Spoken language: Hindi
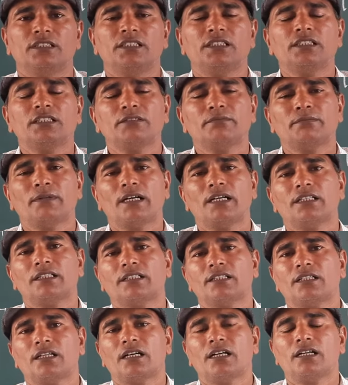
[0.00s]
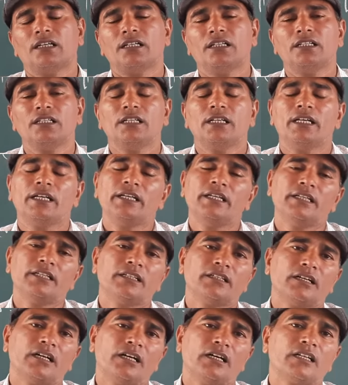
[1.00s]
इस बात का
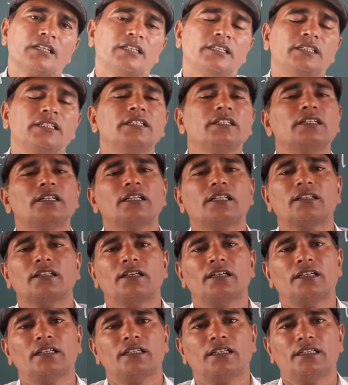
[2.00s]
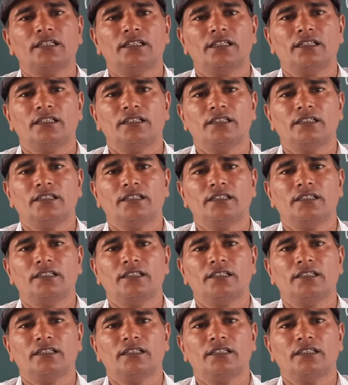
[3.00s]
अहंकार नहीं करना है